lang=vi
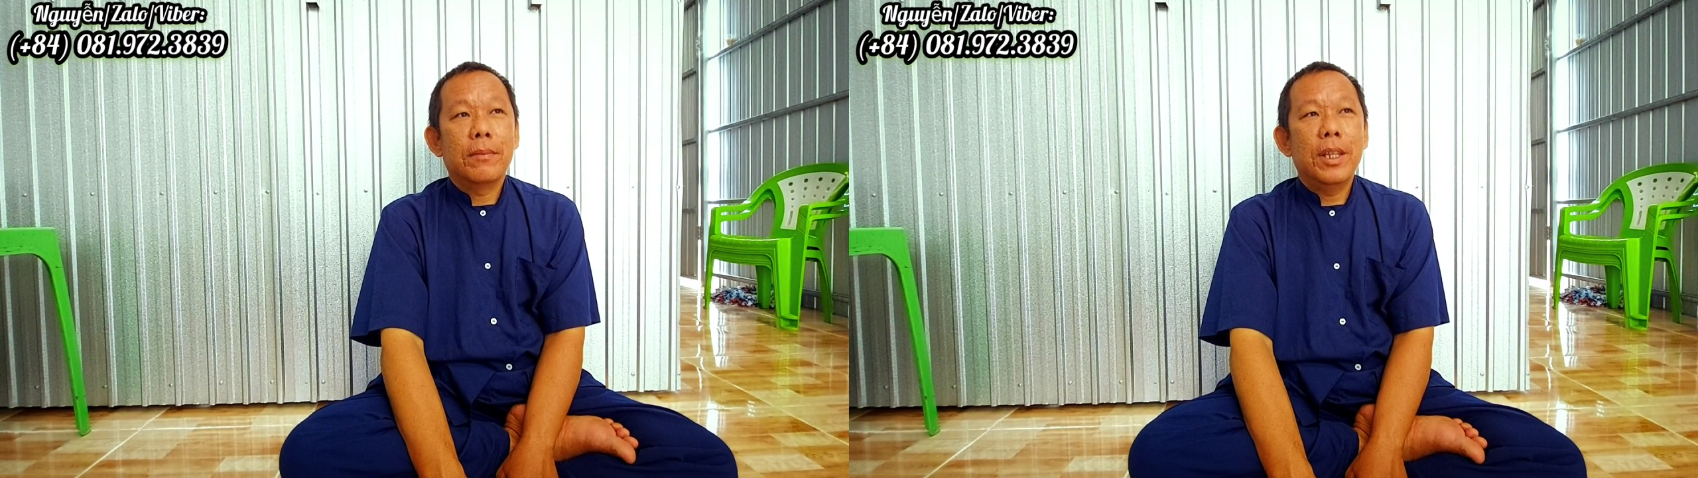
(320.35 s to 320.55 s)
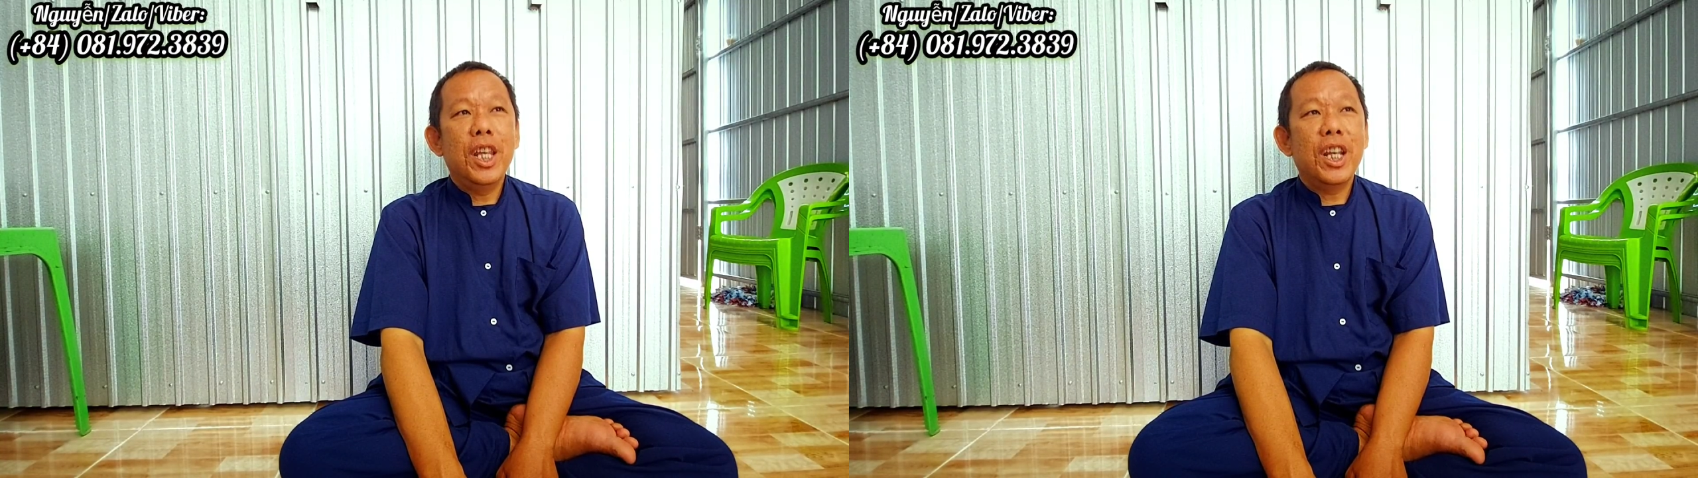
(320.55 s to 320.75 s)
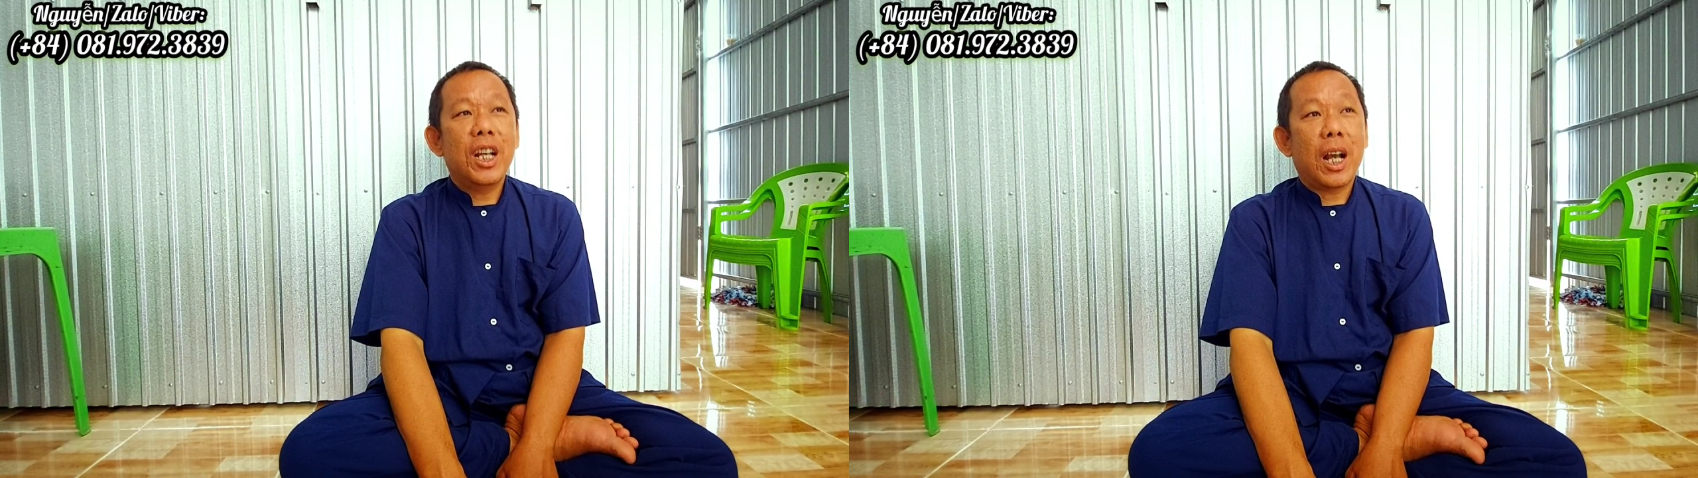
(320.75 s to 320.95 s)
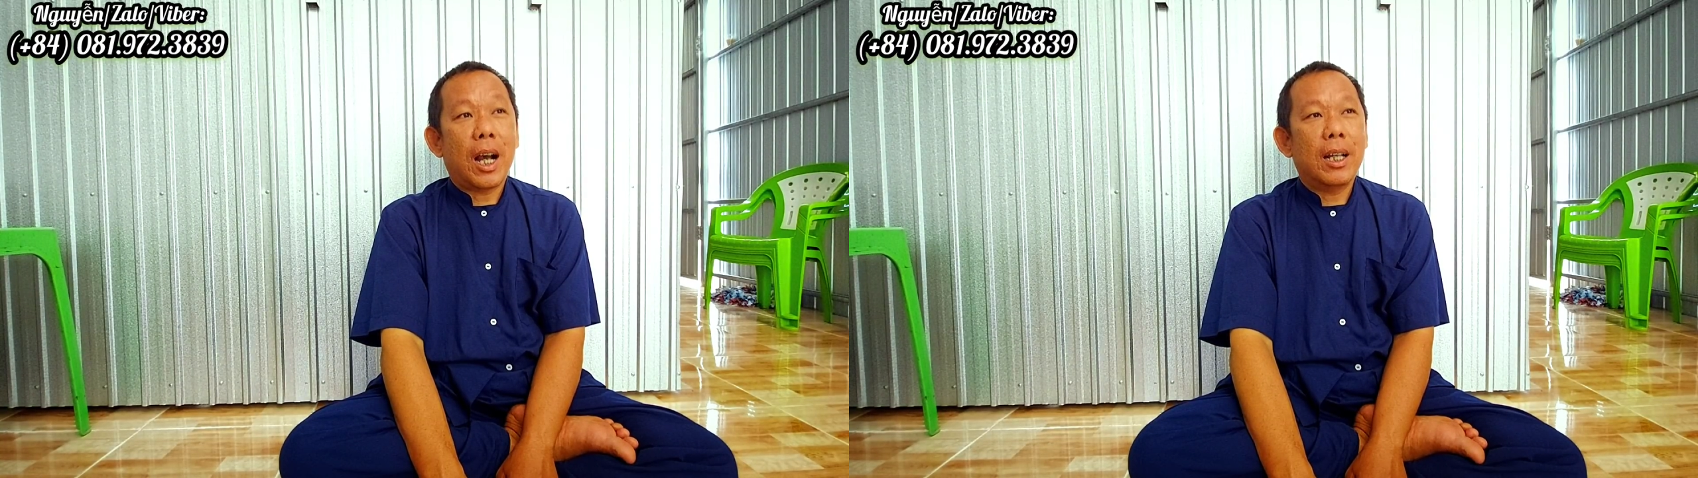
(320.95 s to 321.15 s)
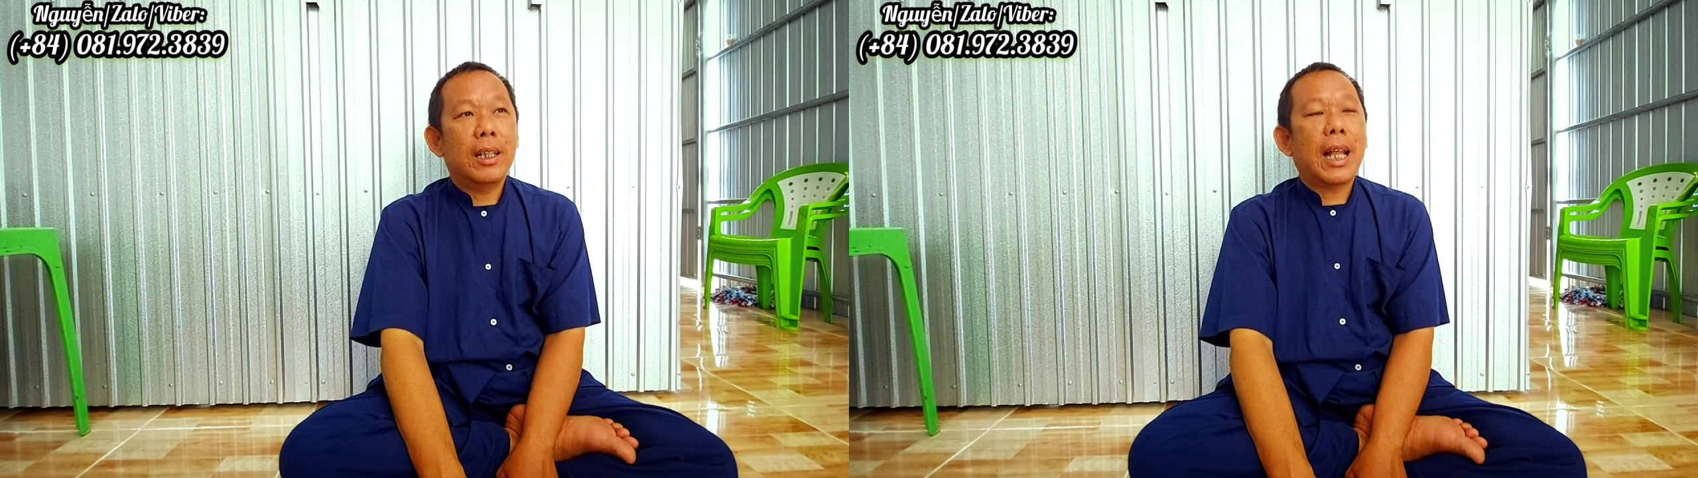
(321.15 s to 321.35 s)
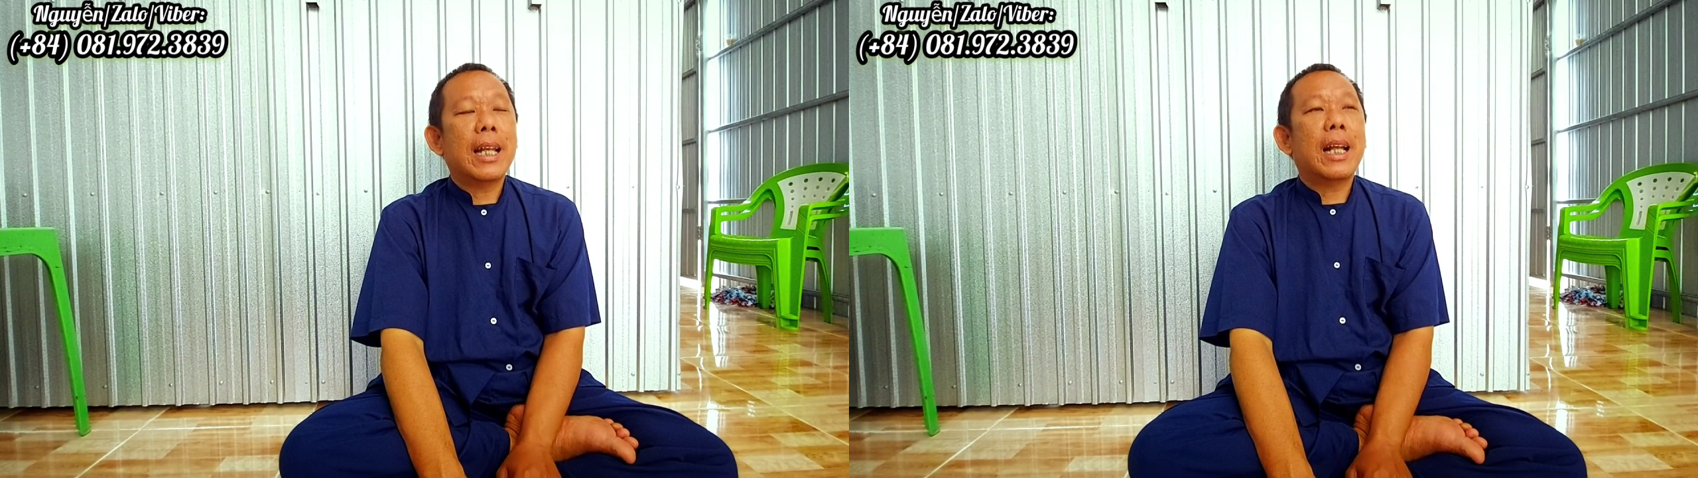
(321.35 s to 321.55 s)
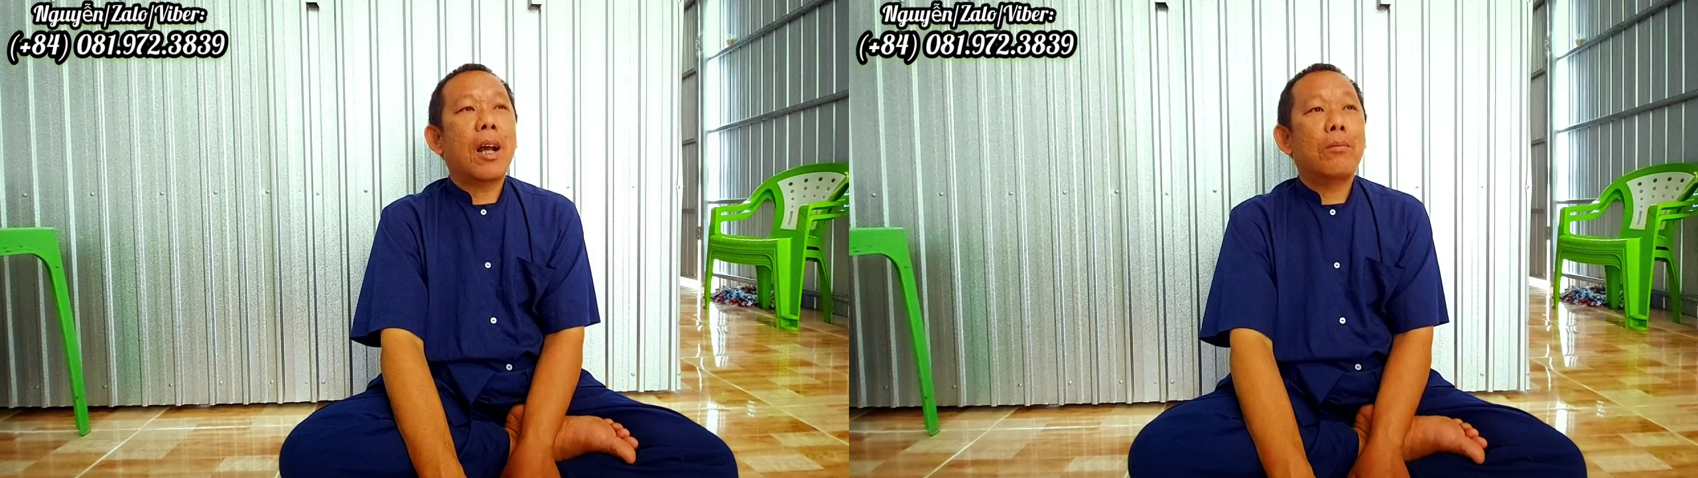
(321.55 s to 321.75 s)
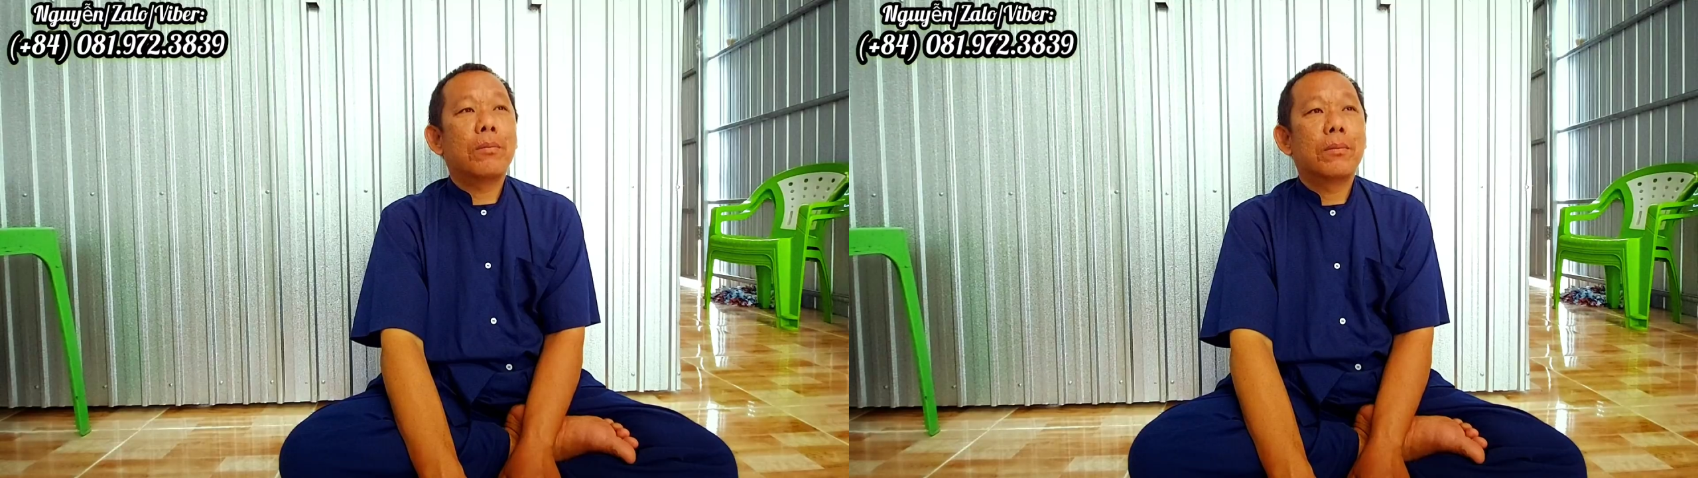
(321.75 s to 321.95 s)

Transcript: duyên khởi tánh không,